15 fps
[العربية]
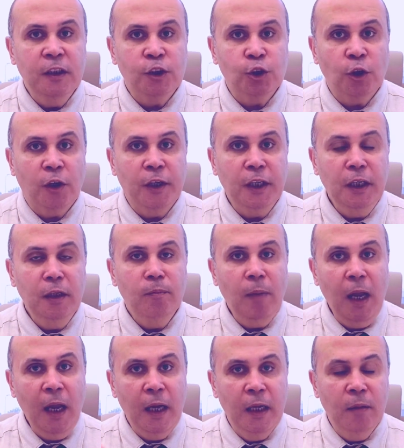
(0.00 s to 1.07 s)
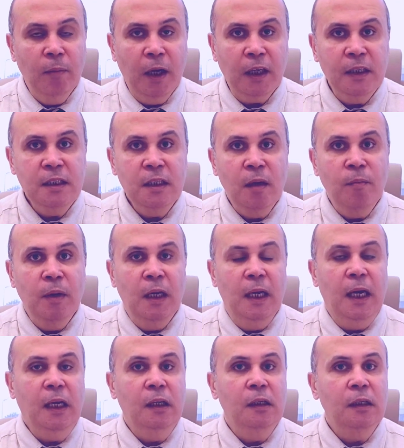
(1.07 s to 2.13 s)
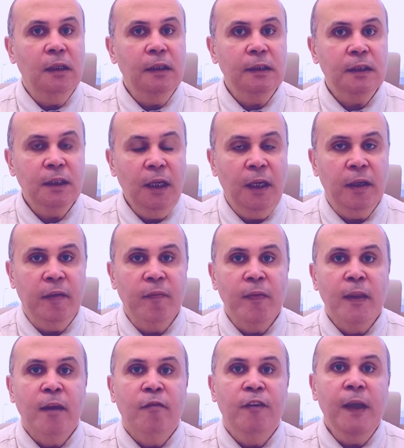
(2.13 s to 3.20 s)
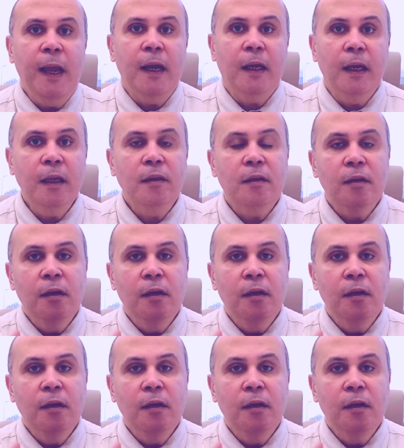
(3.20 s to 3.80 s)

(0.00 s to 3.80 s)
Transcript: الشرايين مع المغنيسيوم الاكل الغير الصحي في حاجات